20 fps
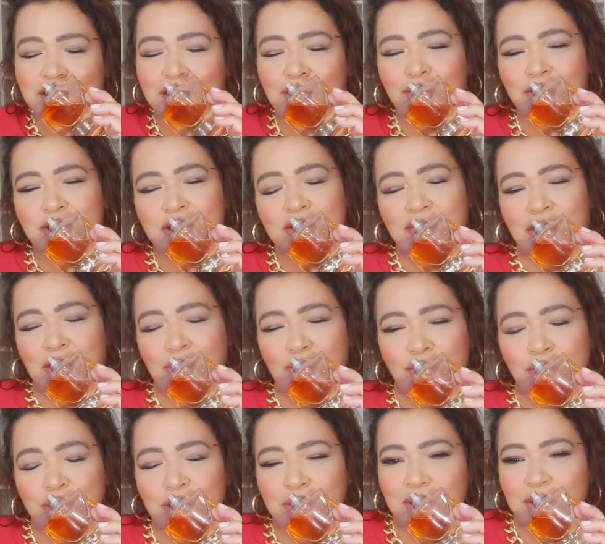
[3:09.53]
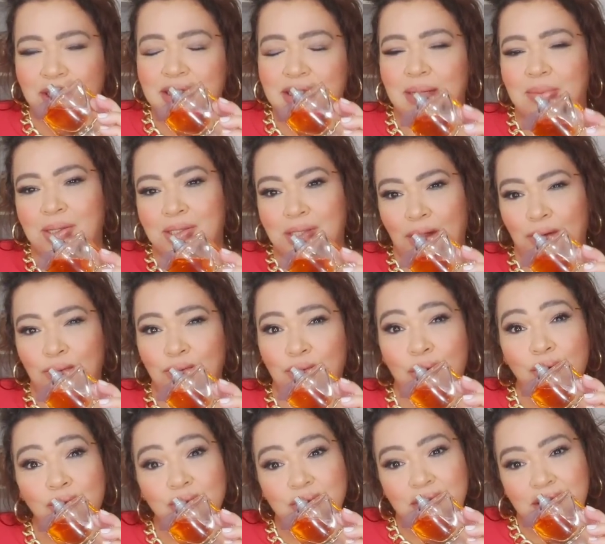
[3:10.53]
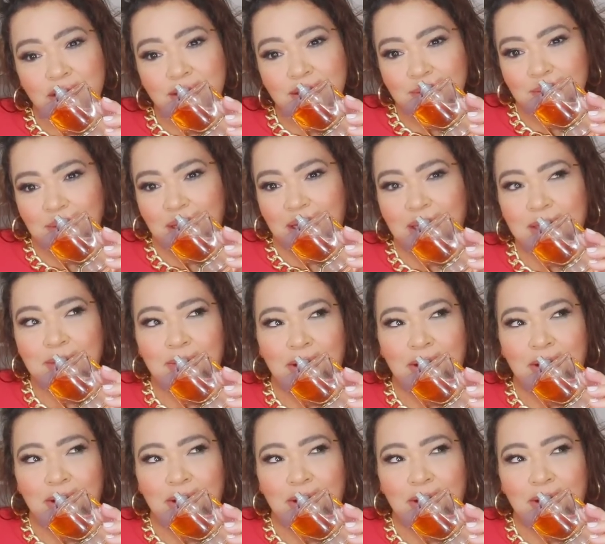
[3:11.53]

inclusive aí o último lançamento, que é o OI, né?